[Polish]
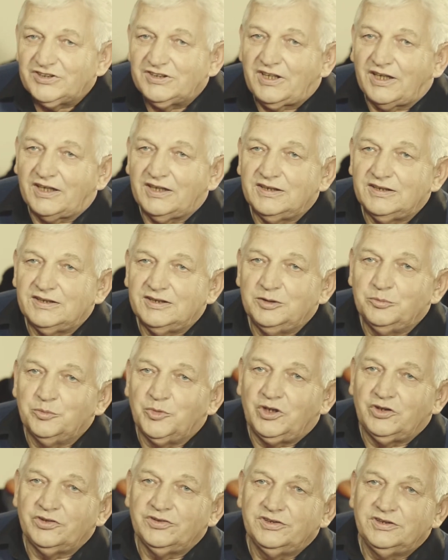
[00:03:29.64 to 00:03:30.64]
trendy
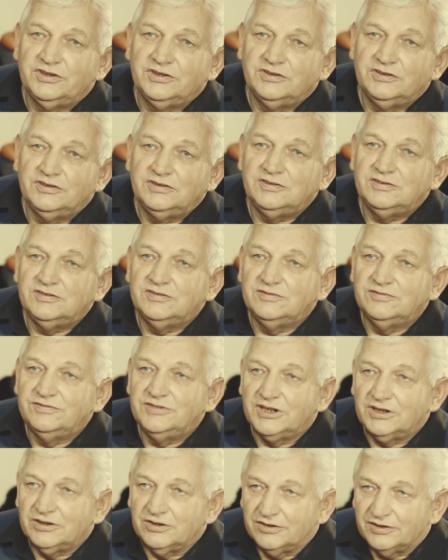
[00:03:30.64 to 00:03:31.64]
mody,
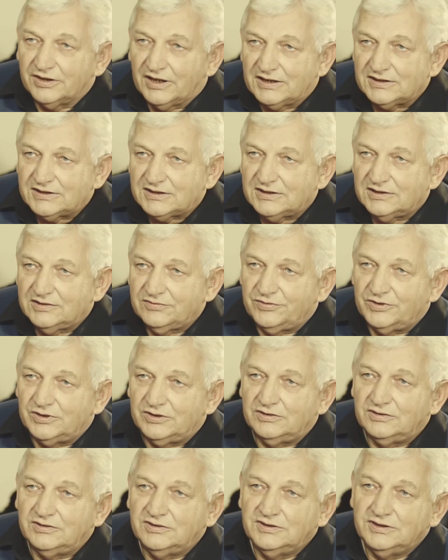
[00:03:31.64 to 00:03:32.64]

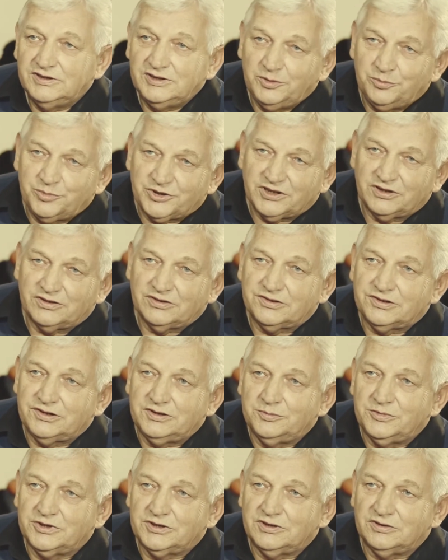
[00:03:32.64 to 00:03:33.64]
wykonawstwo i
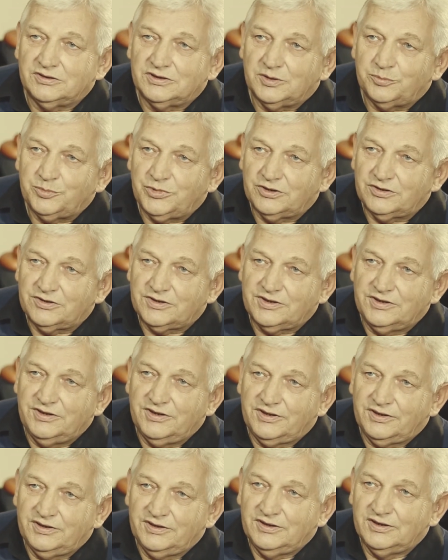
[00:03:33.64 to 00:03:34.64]
przenosimy to na
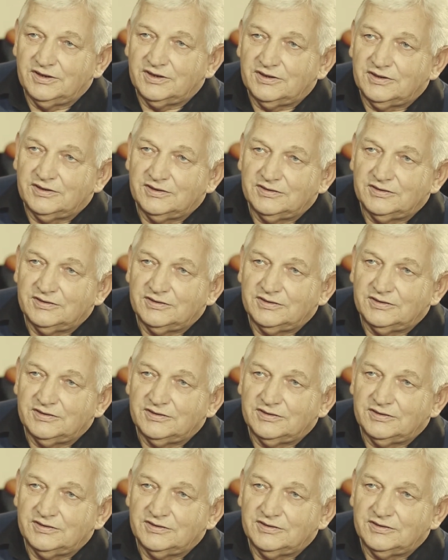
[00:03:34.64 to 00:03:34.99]
polski rynek.